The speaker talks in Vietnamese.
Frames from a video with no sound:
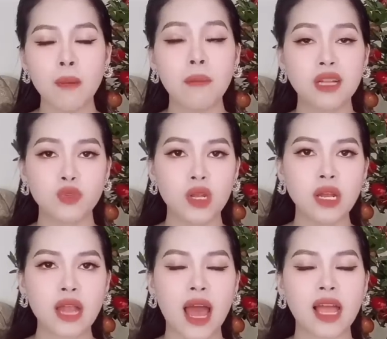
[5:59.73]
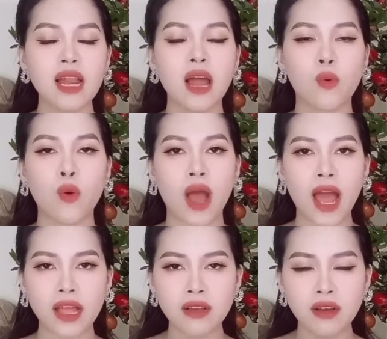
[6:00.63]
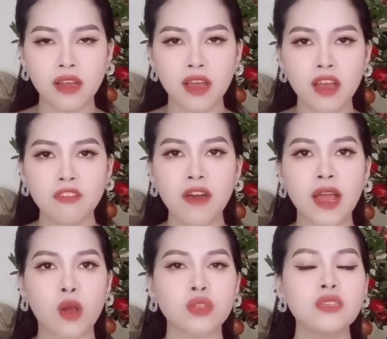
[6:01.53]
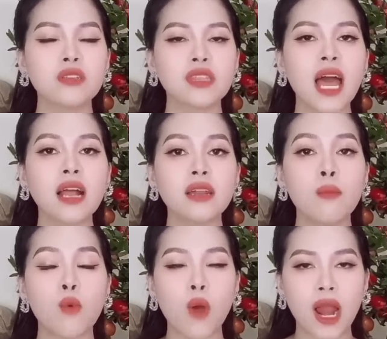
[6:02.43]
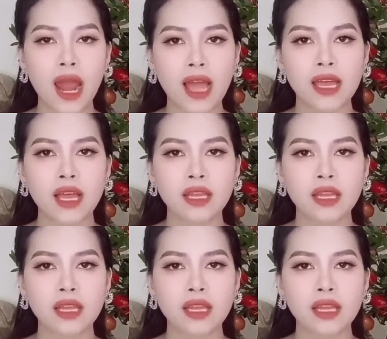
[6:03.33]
Mà chuyện ân ái là của hai người, phải có sự tác động qua lại